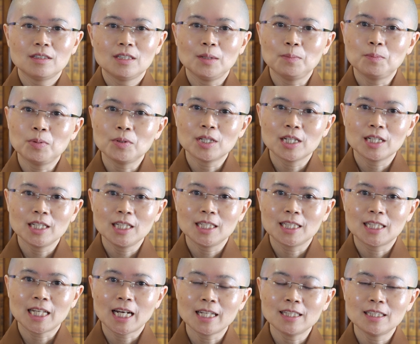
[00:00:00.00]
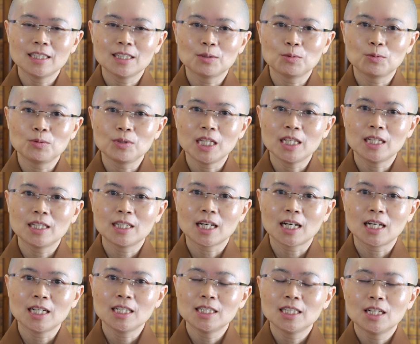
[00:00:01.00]
你不可以贪得无厌
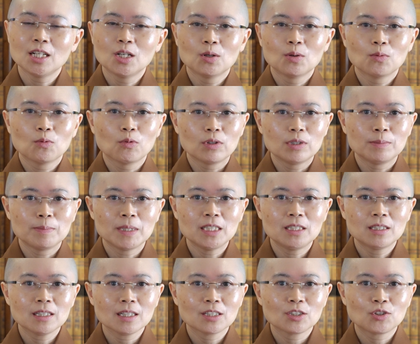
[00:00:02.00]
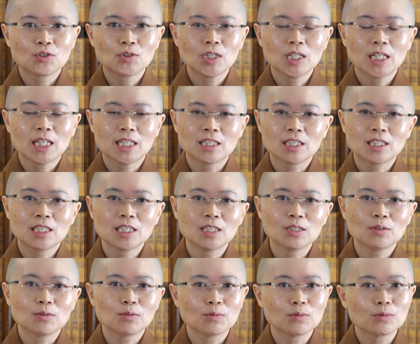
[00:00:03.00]
啊！我们这个虽然
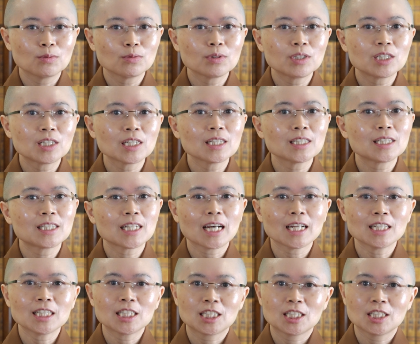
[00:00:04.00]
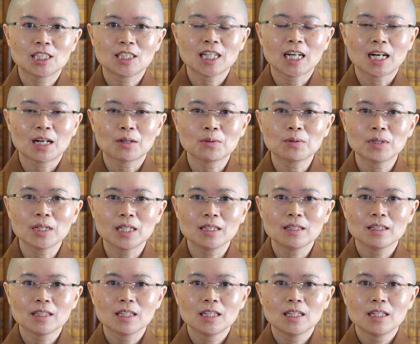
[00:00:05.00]
是无遮斋食大
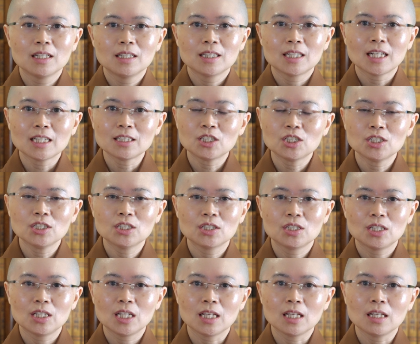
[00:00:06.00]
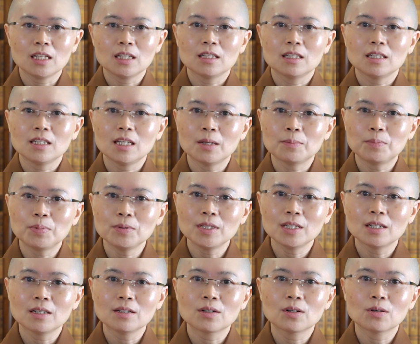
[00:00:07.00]
会，但是你也不
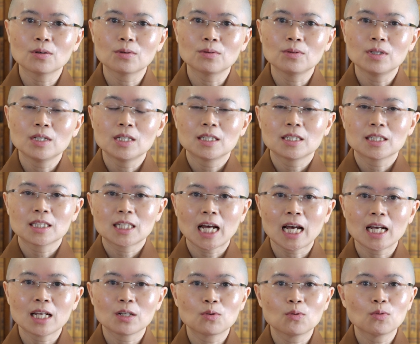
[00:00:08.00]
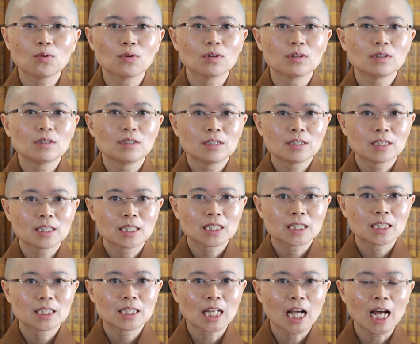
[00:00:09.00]
能够太过
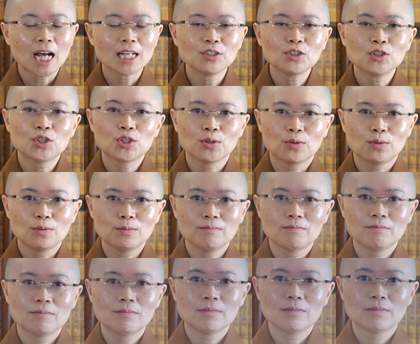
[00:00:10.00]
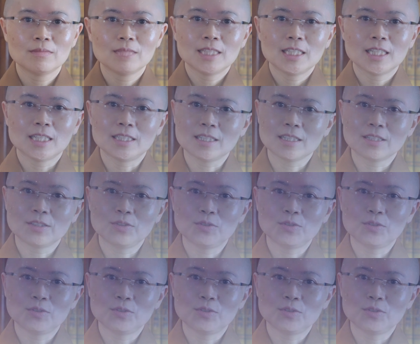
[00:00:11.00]
贪求。”那这个